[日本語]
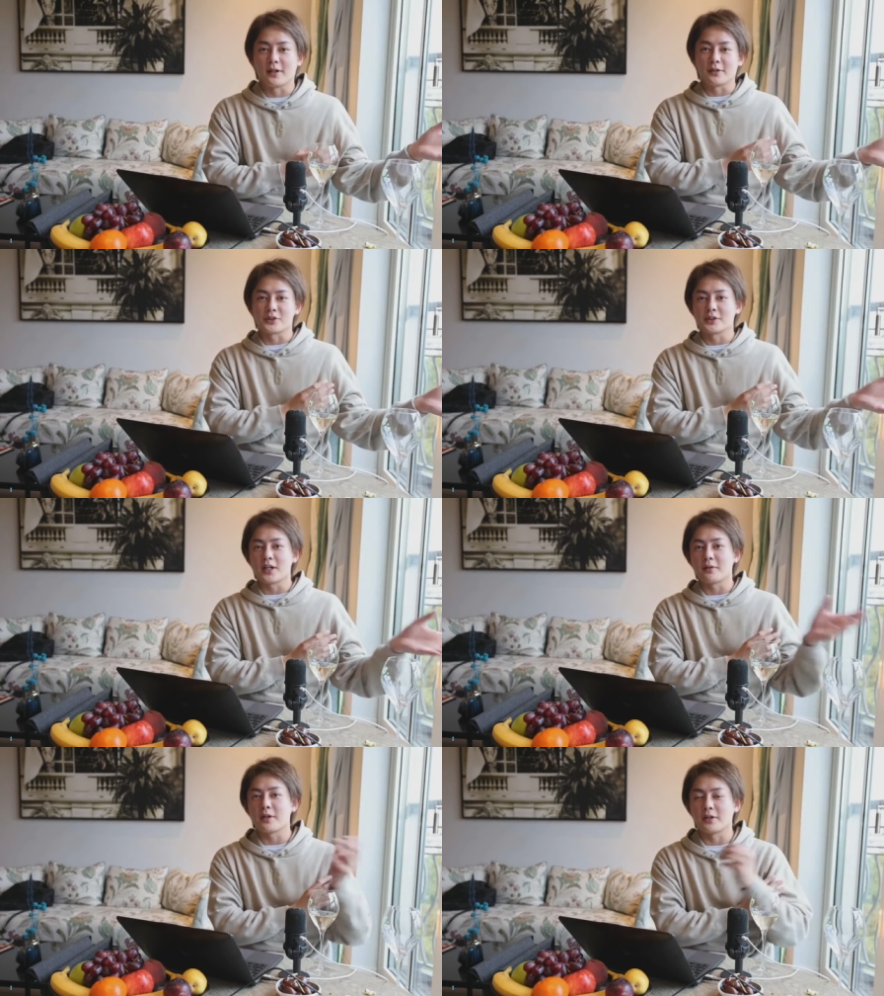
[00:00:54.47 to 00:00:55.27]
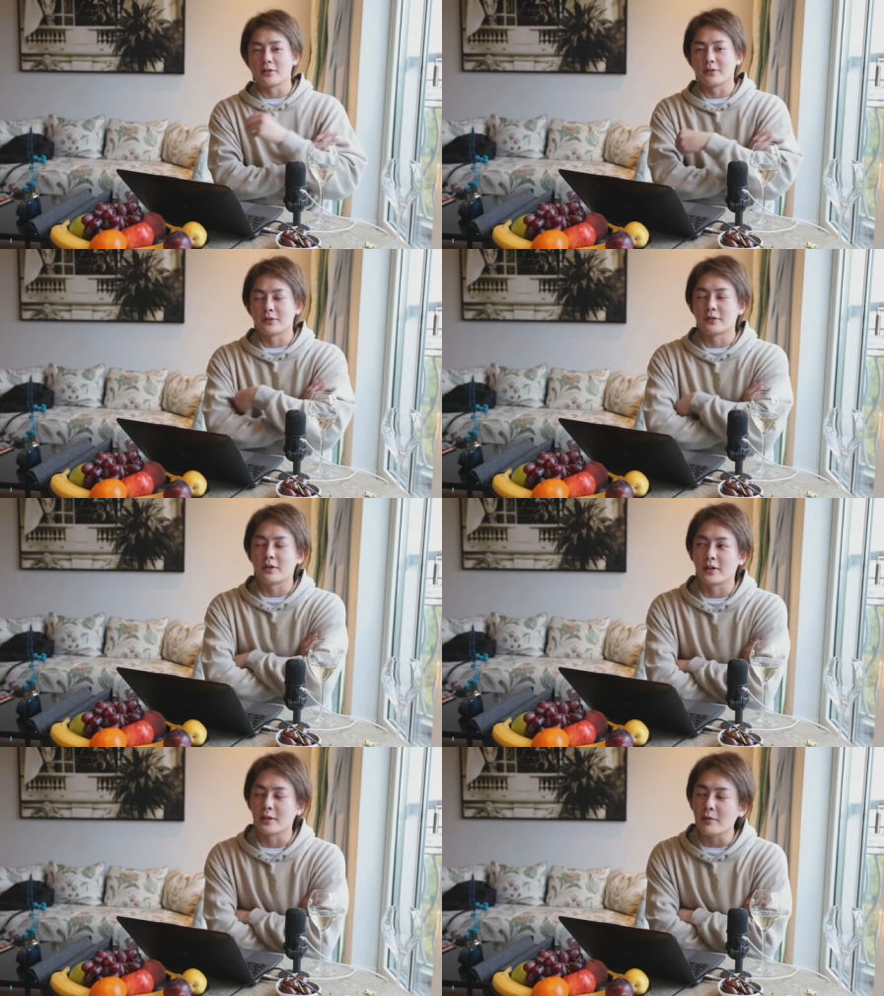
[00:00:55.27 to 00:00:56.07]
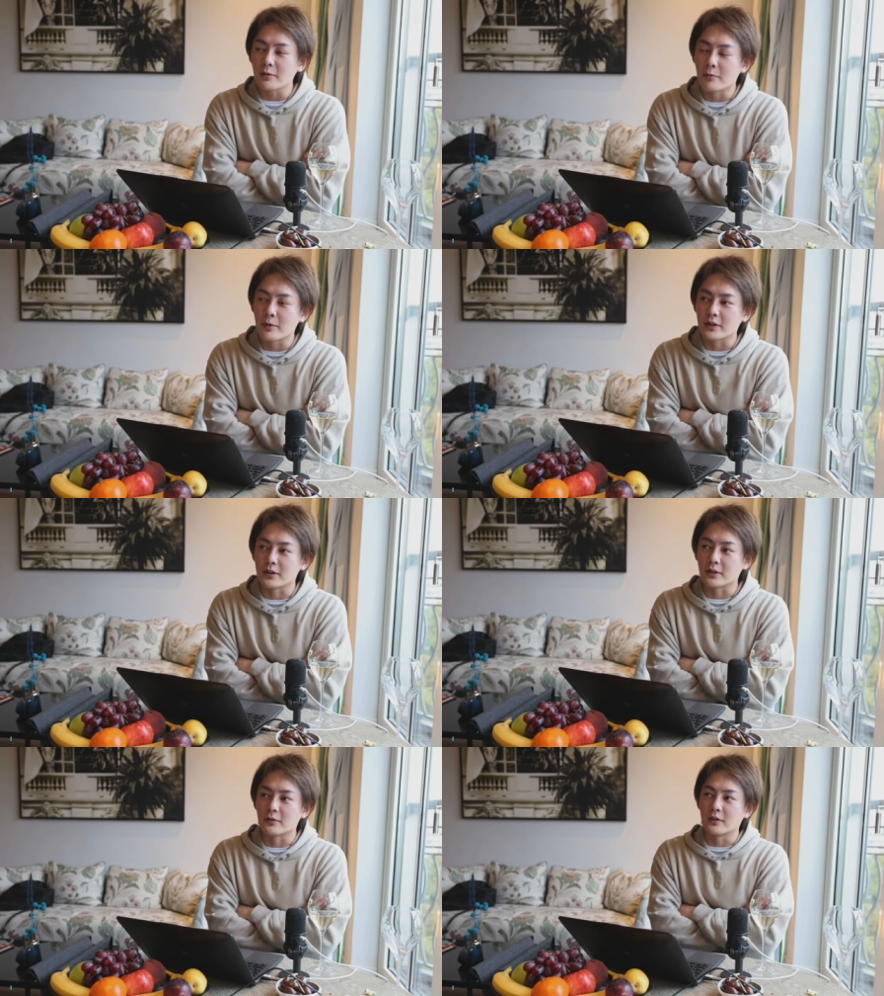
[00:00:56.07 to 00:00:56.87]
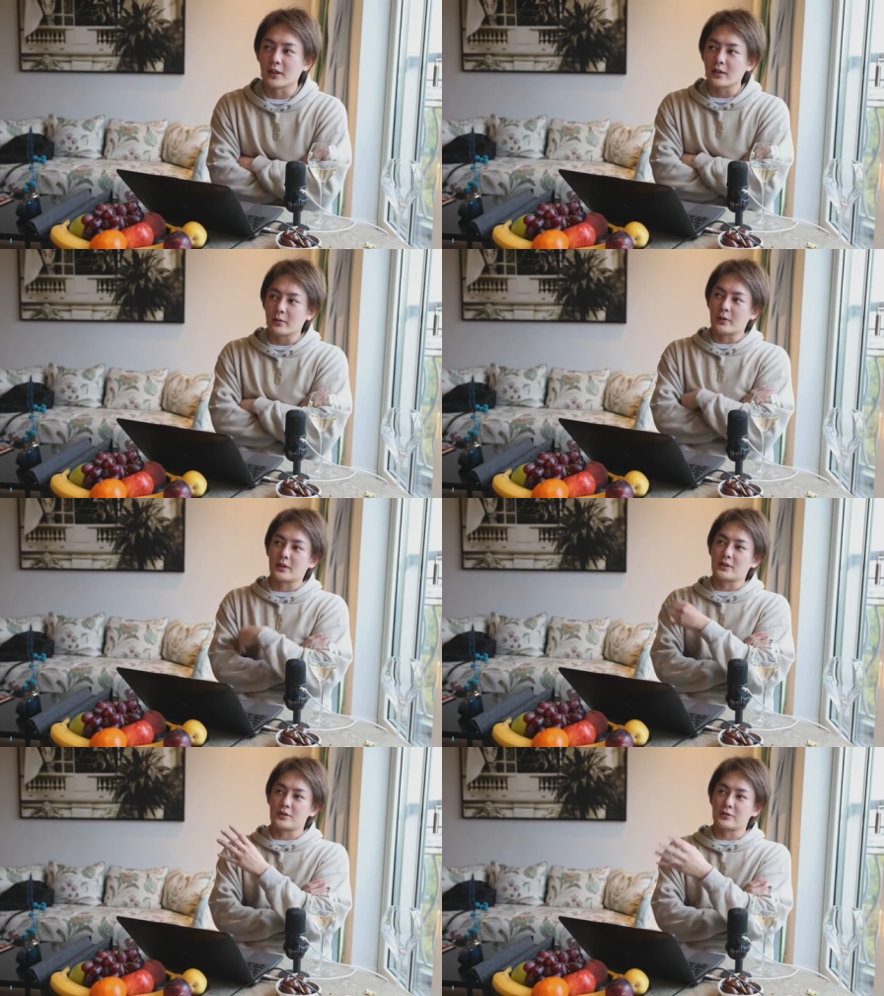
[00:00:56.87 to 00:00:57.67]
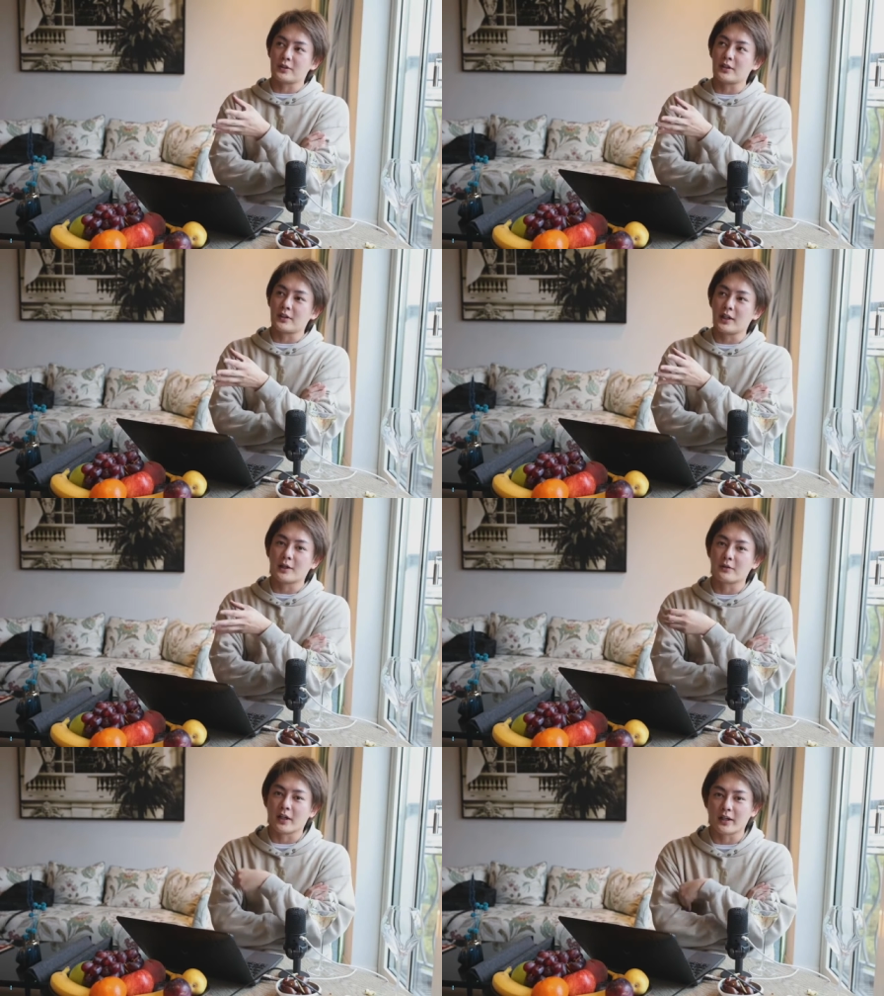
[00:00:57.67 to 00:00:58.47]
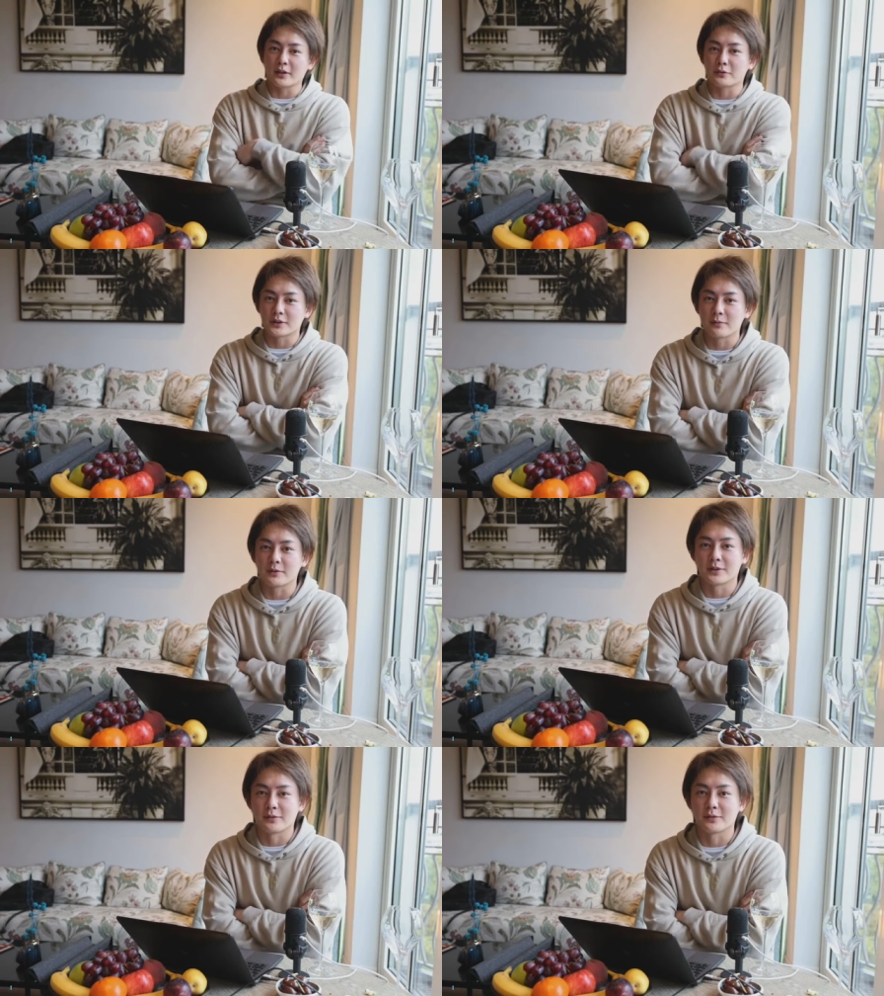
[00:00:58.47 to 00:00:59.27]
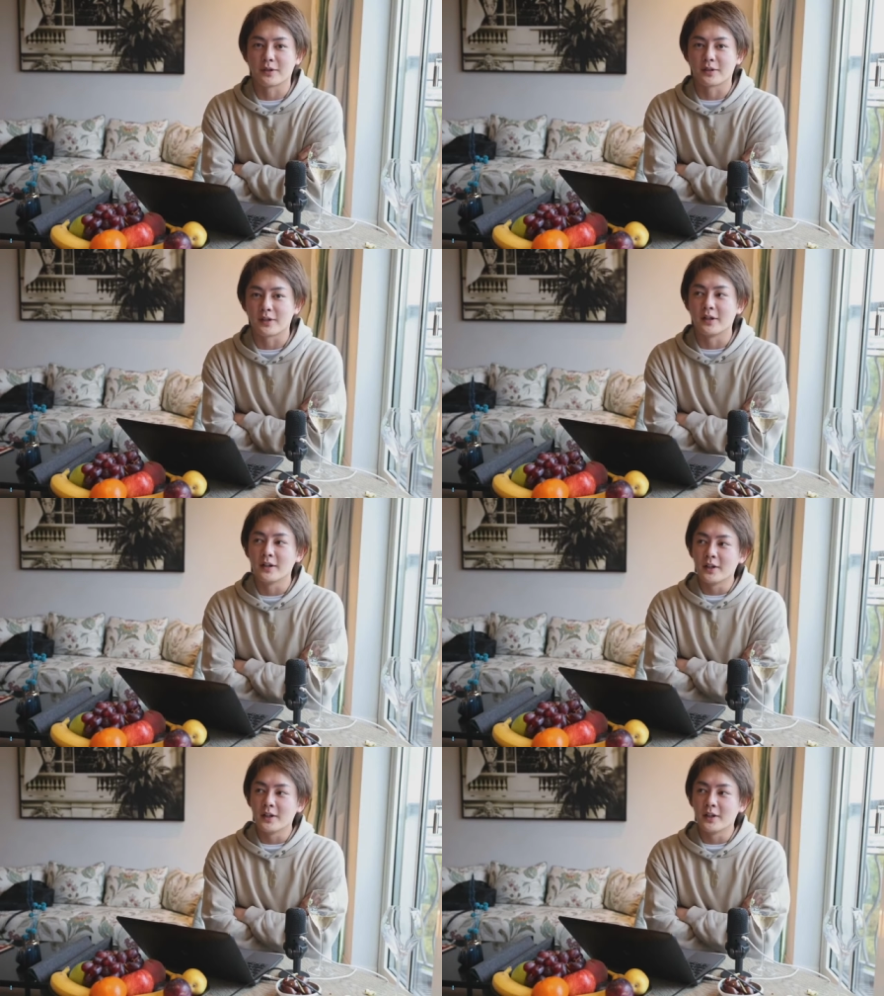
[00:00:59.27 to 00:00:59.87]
あの試合の前に言ってくれて、今でも覚えてるんだけど、花束渡した瞬間に笑顔でありがとうございますって言ってくれて、い